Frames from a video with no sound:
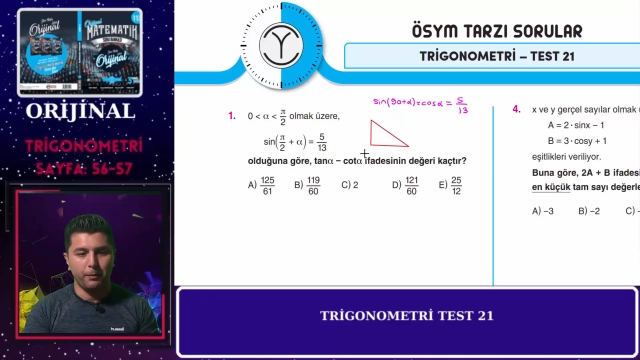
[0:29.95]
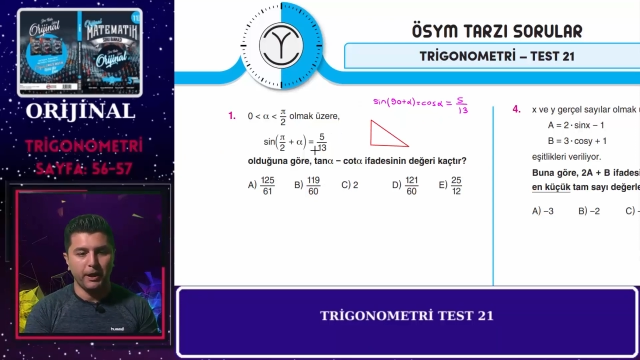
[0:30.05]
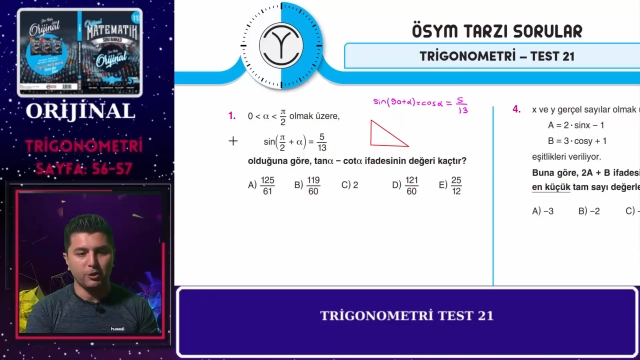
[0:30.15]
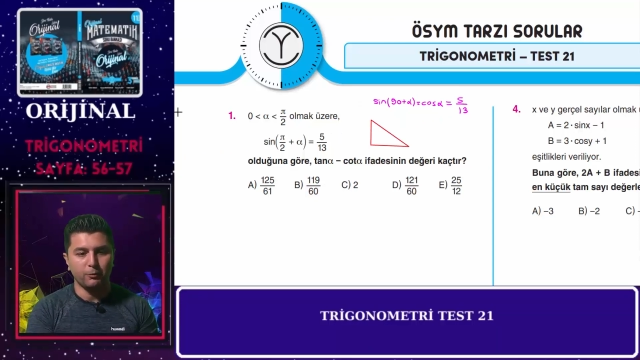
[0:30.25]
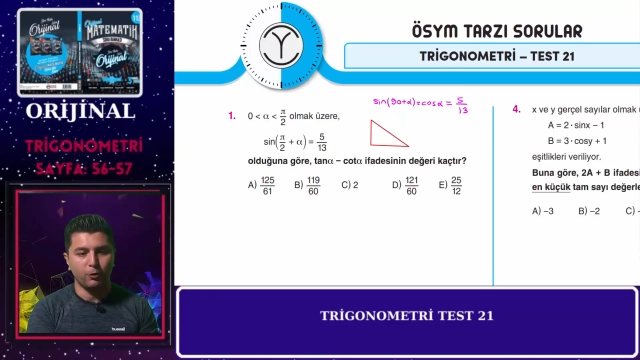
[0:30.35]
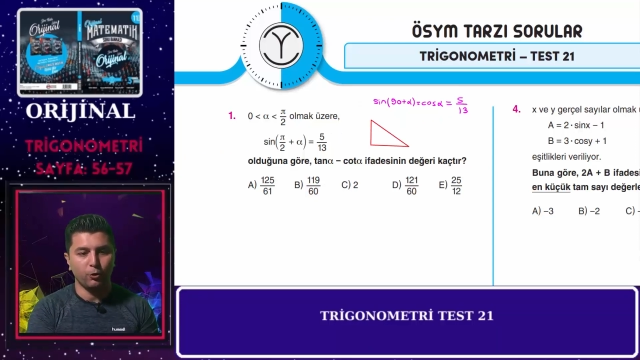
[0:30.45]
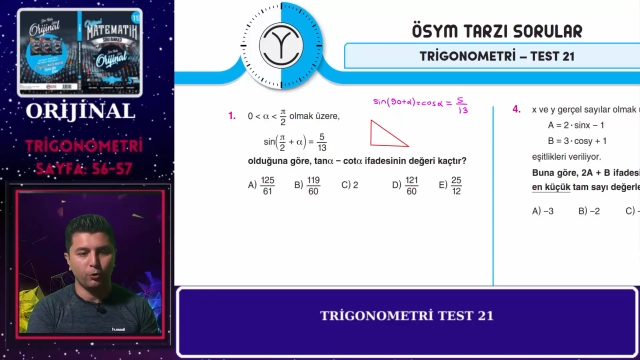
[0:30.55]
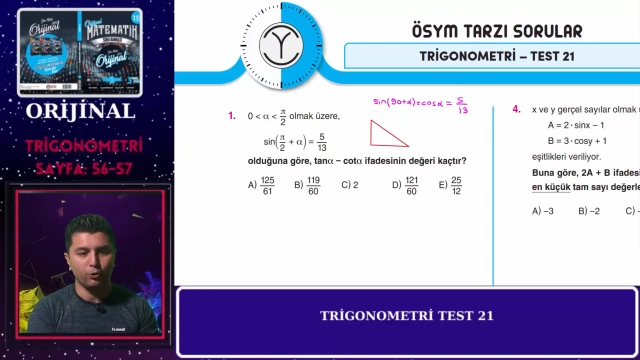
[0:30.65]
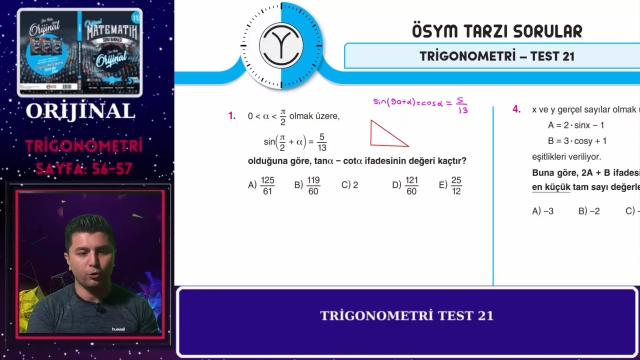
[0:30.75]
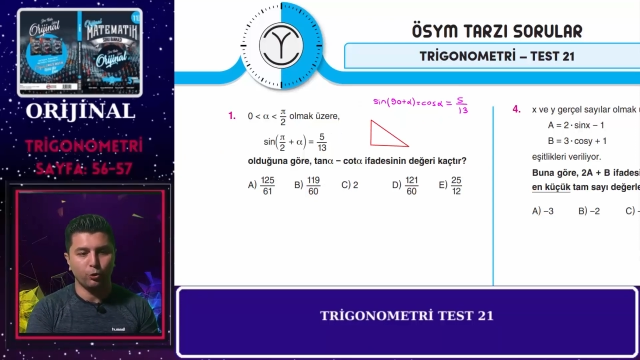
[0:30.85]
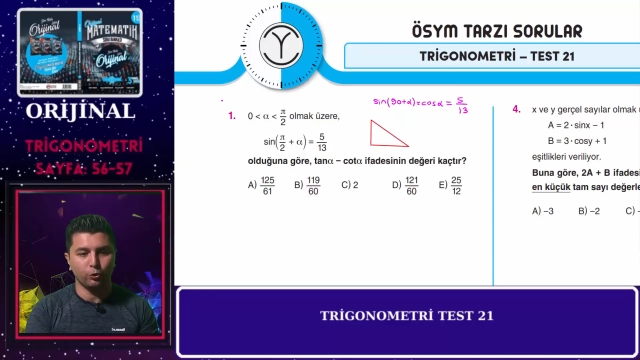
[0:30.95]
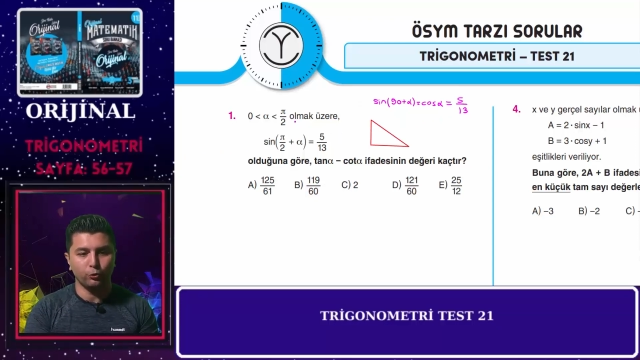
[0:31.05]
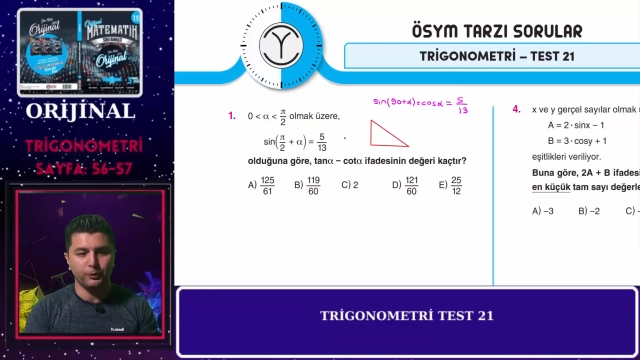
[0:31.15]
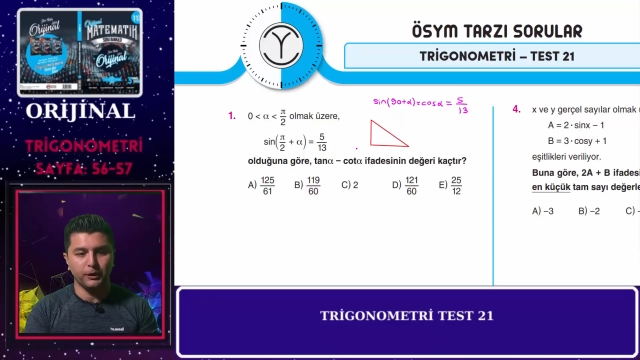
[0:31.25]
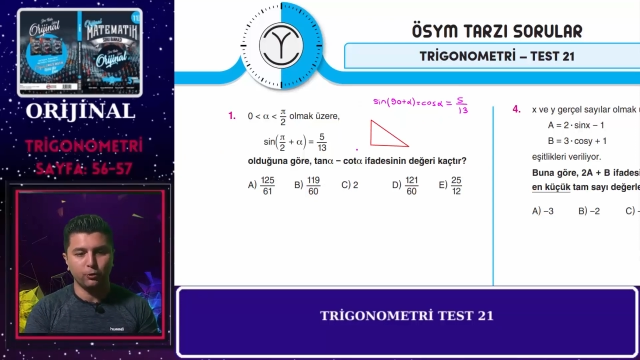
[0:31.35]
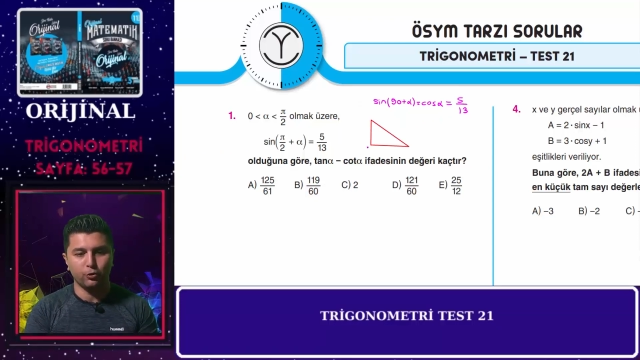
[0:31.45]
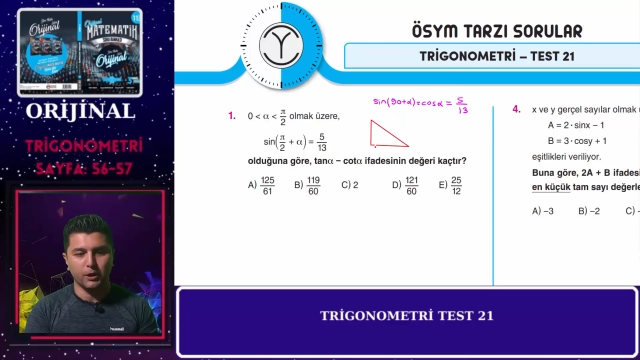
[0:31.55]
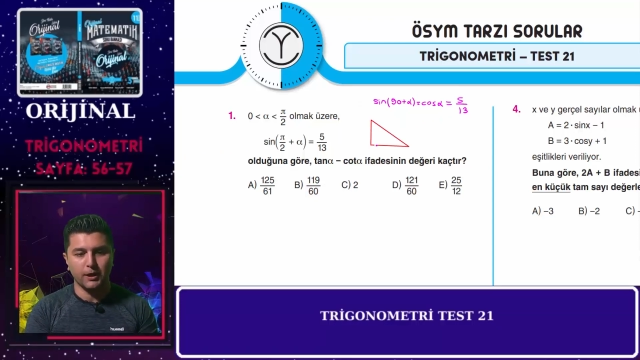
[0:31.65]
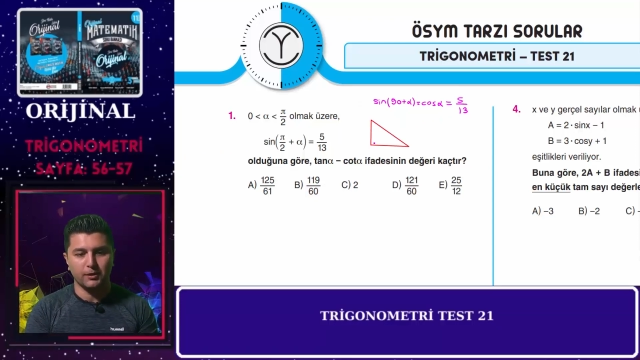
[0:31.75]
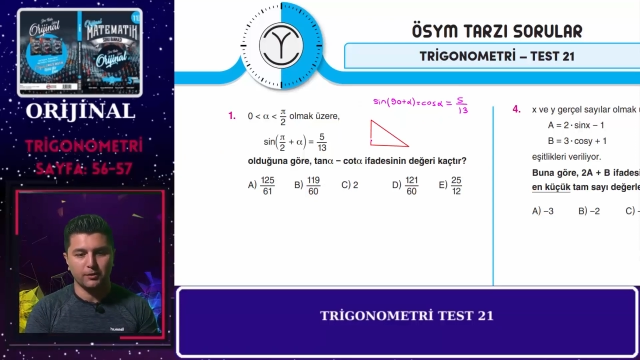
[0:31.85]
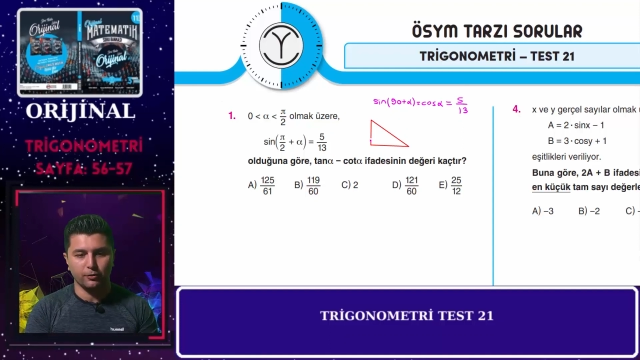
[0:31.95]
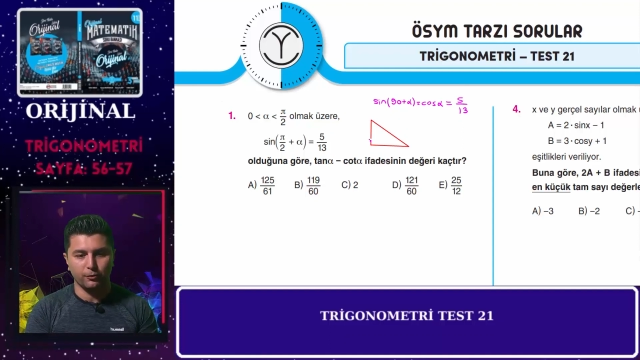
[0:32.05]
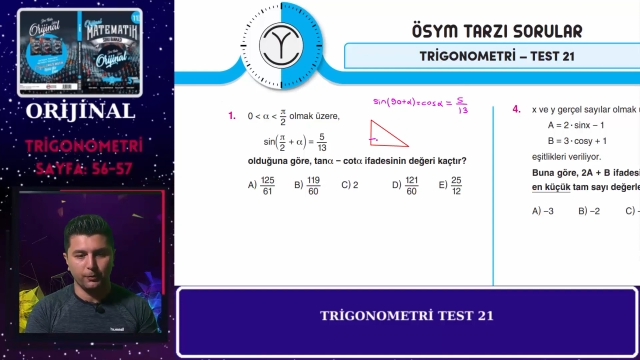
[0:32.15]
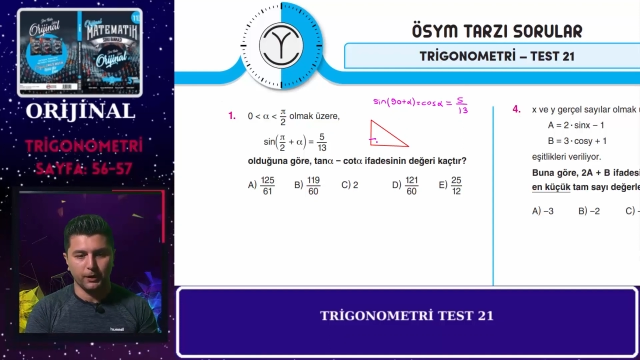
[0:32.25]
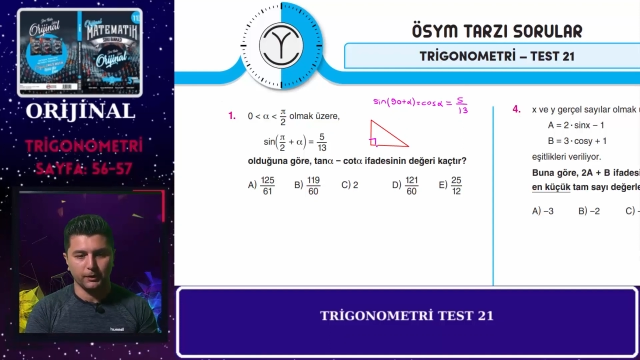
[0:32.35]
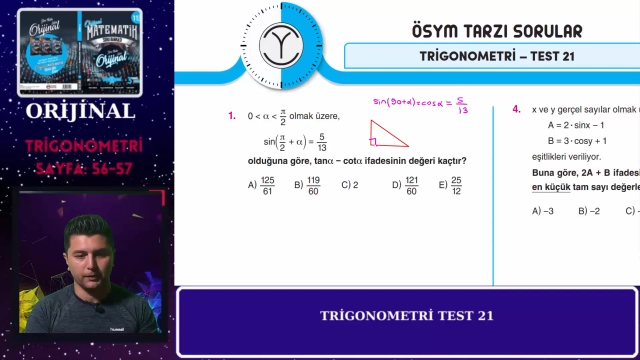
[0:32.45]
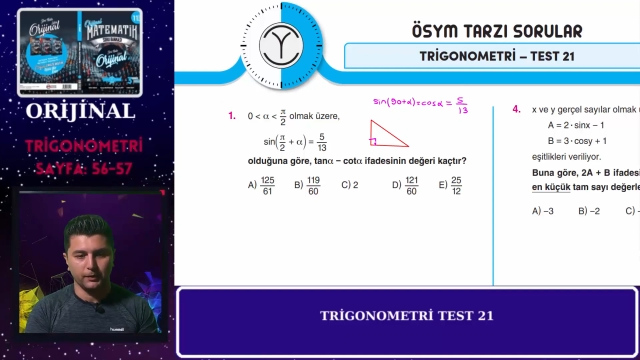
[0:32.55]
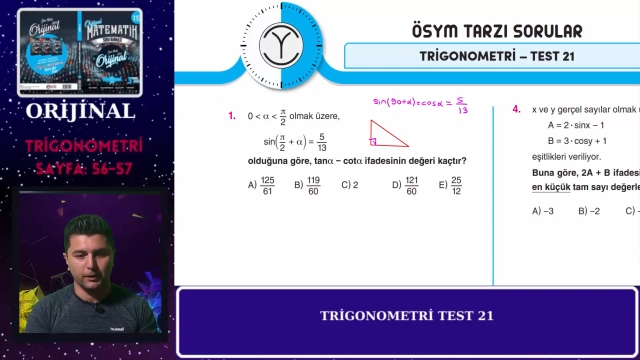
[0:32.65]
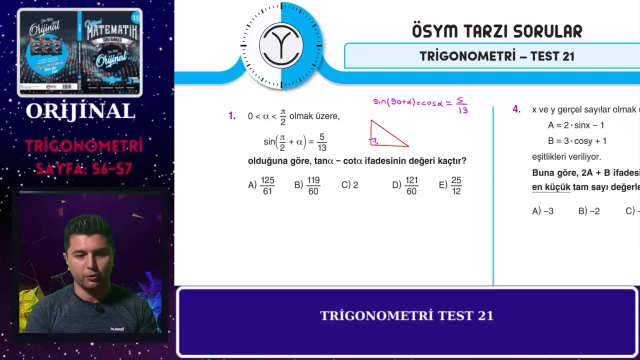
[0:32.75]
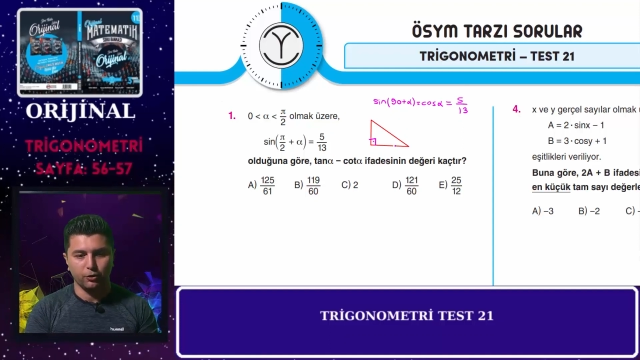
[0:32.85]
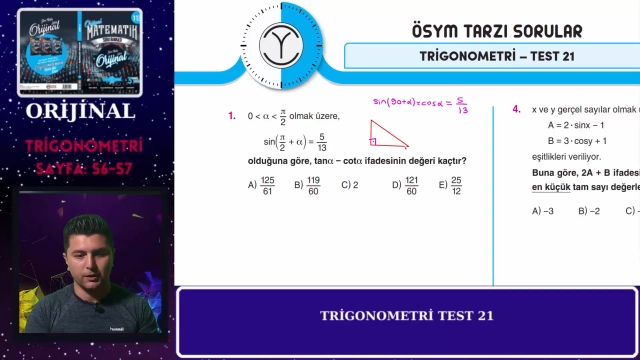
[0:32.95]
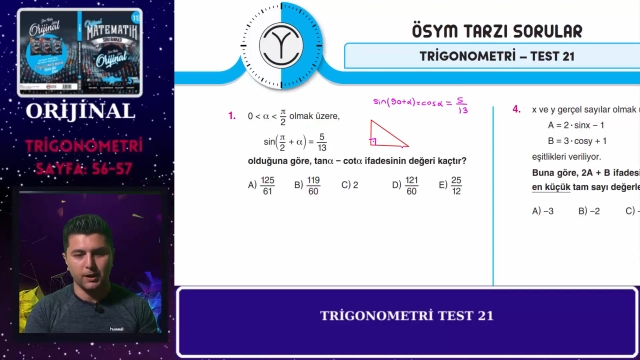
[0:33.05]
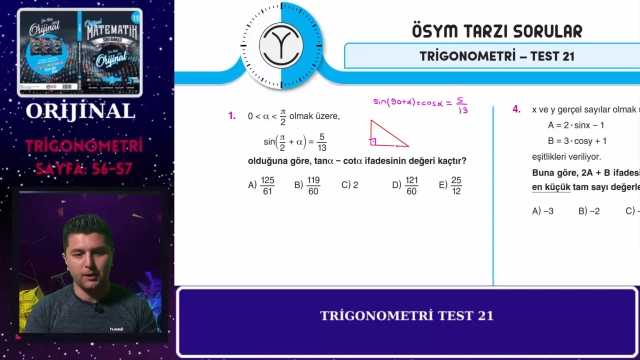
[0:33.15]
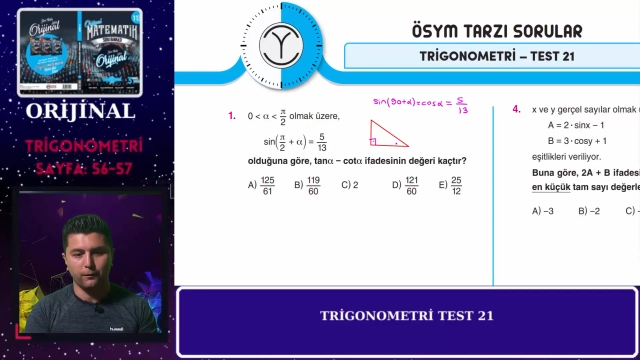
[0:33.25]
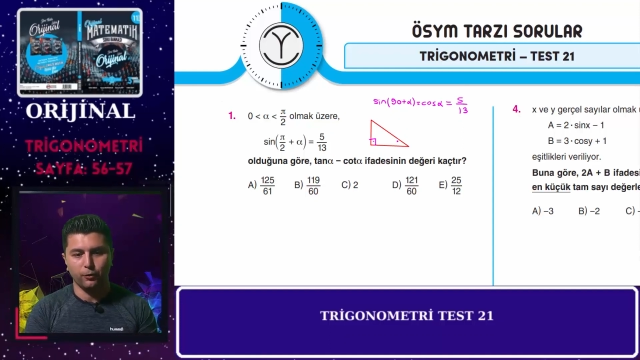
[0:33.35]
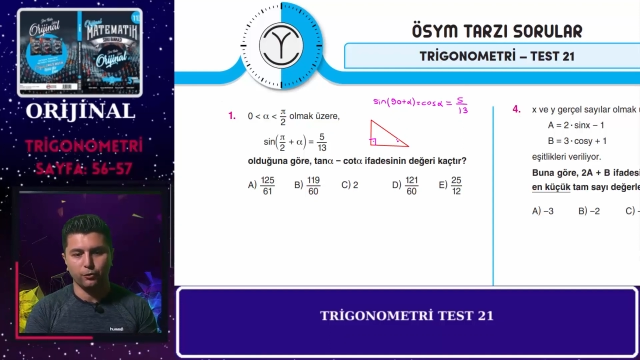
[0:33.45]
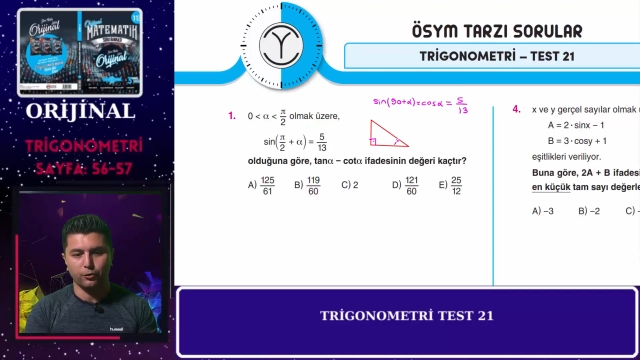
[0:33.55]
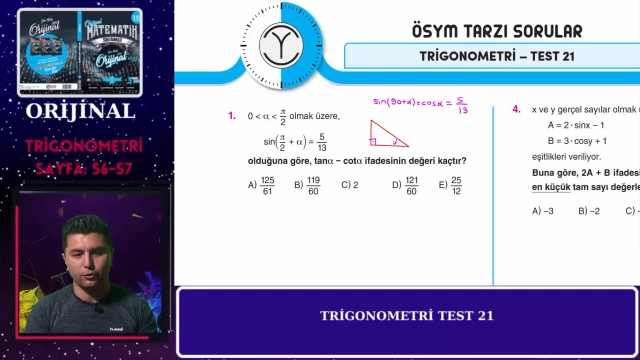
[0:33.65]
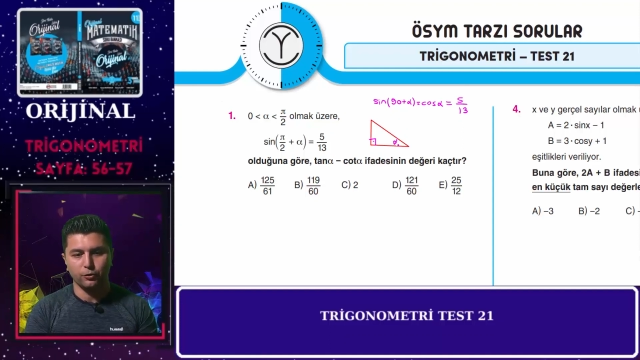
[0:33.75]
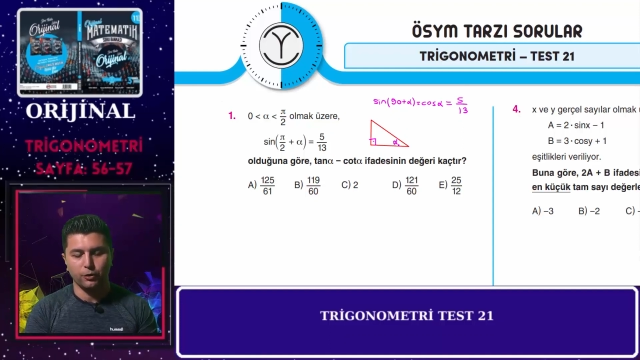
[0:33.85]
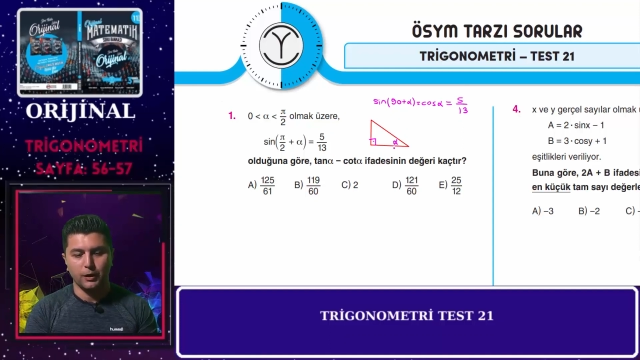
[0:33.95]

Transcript: 5 bölü 13 olduğu bir dik üçgen çiziyorum. Bakın şurası alfa olsun.